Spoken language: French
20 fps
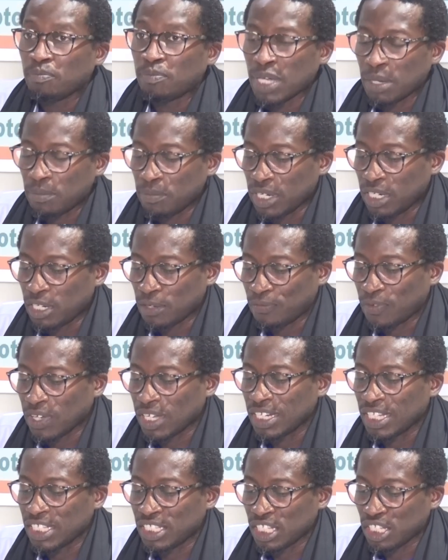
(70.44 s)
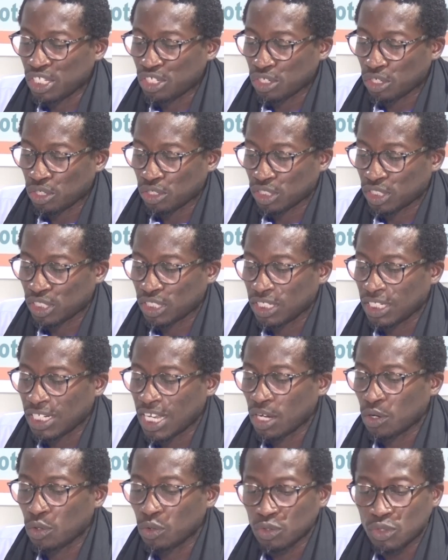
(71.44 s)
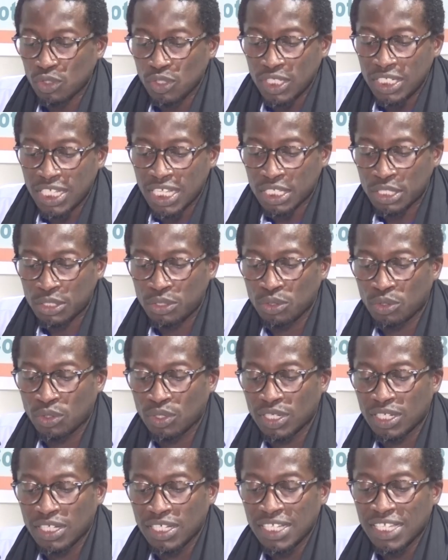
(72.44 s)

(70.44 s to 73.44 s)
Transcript: permet de faire les échanges, la consolidation